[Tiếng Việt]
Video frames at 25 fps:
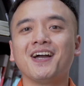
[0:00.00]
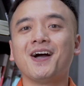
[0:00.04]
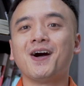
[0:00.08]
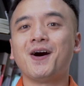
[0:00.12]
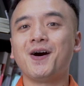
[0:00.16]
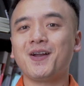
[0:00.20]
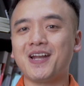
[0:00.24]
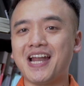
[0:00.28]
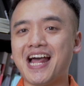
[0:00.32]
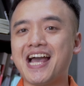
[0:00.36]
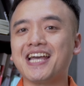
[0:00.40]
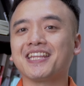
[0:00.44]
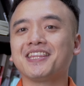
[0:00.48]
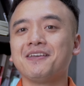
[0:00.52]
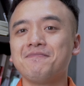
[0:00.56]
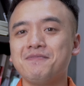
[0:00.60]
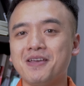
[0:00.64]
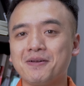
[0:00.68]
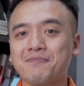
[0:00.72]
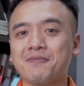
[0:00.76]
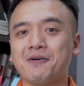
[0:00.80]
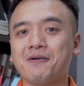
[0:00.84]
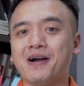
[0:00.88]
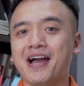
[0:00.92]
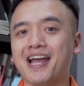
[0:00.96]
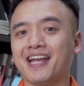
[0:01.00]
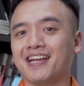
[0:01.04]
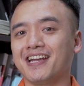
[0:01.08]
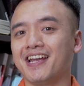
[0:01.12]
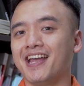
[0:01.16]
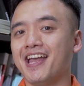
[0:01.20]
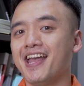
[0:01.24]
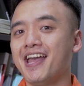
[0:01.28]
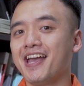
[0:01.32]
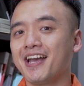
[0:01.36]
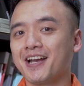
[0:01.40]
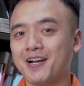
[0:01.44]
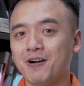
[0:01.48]
Hotline tiếp nhận bảo hành
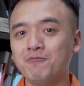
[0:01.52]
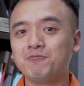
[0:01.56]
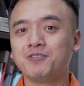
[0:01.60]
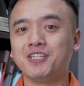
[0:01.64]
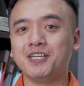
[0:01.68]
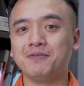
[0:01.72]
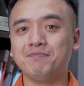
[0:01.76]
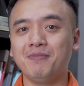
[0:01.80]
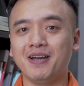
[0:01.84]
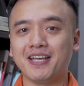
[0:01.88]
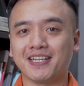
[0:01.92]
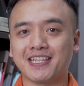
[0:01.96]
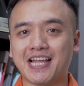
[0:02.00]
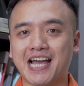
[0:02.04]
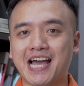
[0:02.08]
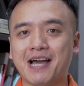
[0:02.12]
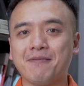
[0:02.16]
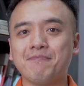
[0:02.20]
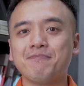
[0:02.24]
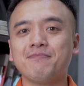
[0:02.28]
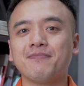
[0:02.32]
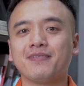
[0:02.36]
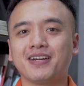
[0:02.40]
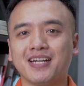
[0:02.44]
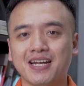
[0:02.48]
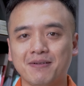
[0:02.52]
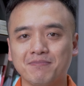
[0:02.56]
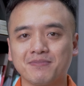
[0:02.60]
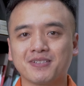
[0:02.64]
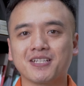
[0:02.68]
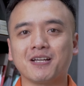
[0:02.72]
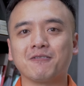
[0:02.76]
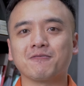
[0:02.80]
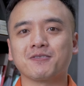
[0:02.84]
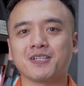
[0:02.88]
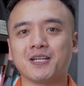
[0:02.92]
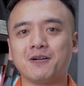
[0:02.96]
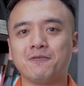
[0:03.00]
0978
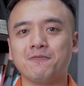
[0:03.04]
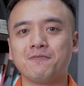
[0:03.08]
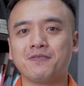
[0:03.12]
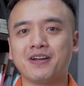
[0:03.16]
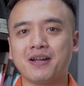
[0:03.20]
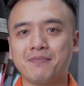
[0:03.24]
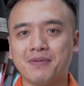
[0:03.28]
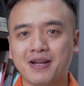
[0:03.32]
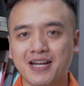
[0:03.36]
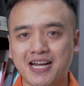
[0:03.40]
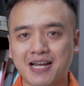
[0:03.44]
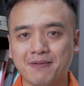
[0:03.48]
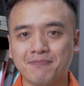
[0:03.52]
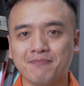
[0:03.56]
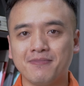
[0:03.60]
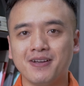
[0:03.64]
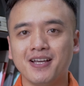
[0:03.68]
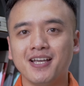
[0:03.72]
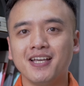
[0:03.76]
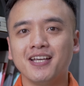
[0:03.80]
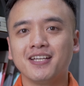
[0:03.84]
566 535